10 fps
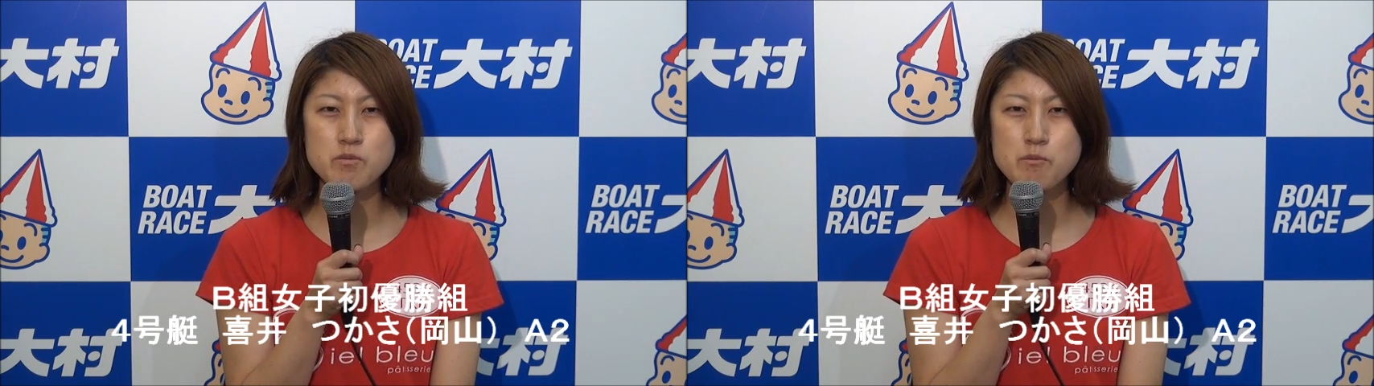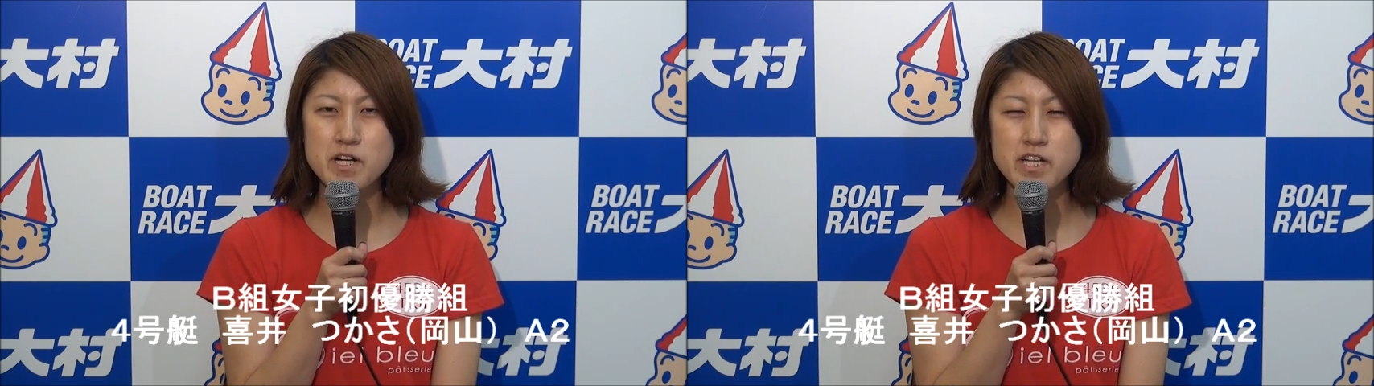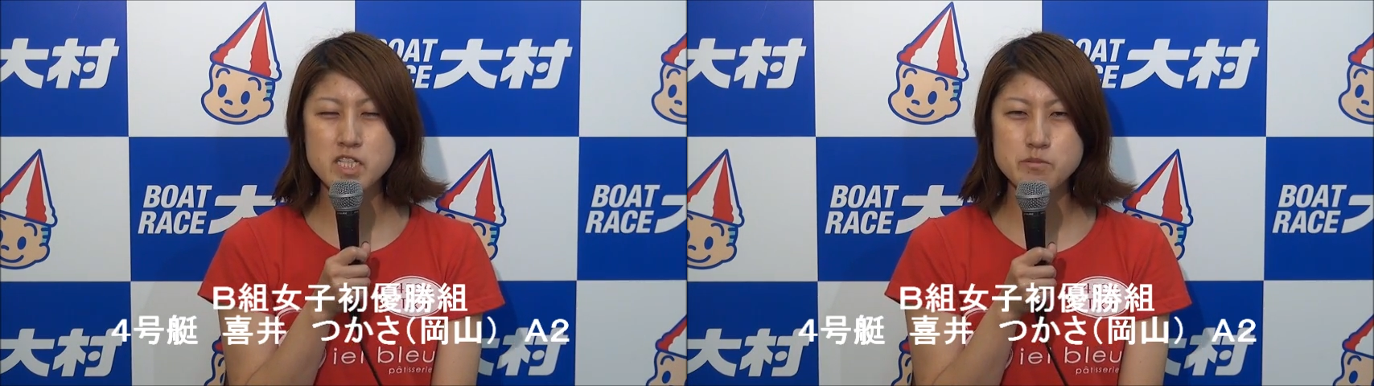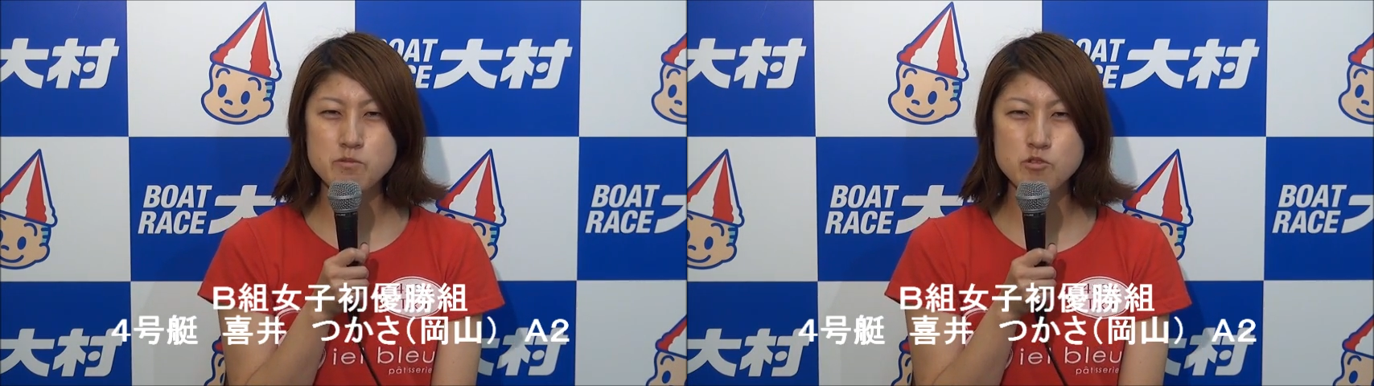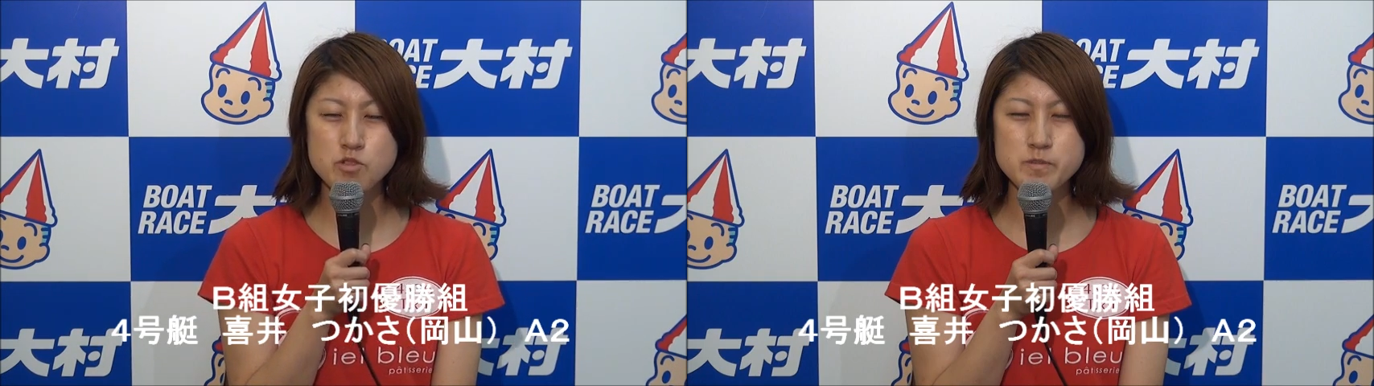びも回り足
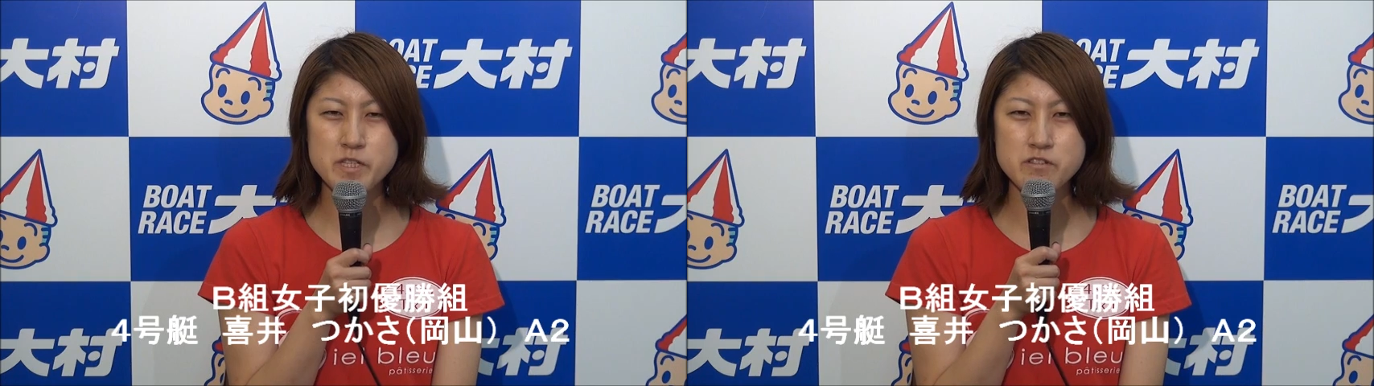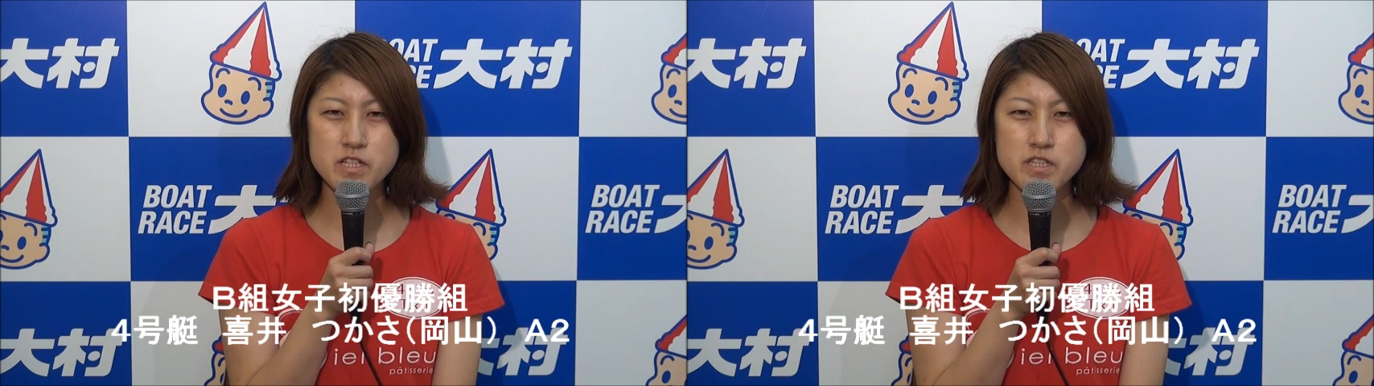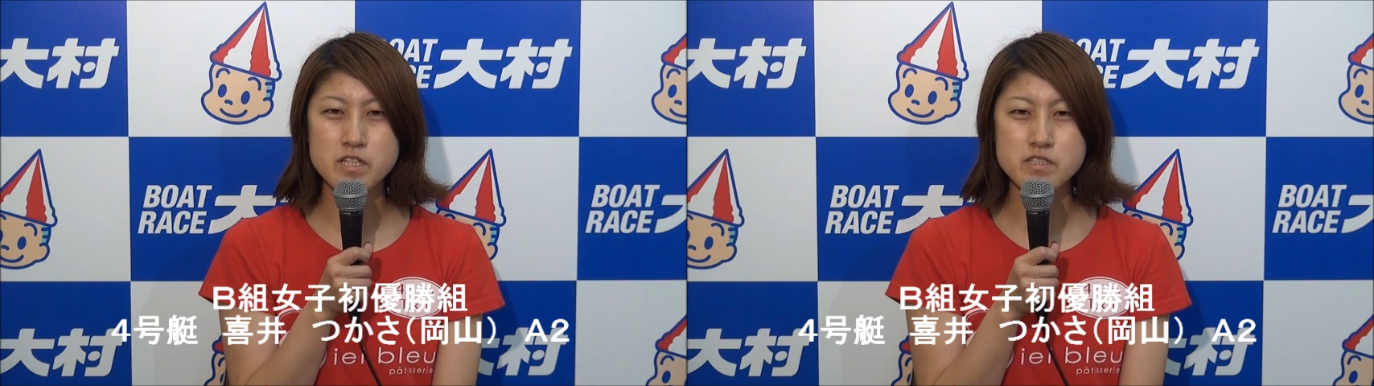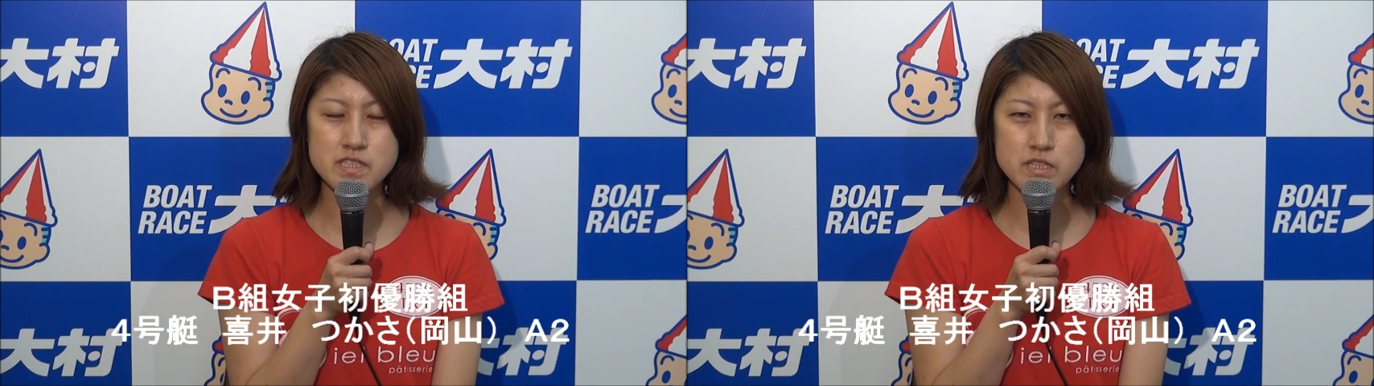もどっちもなくなったんで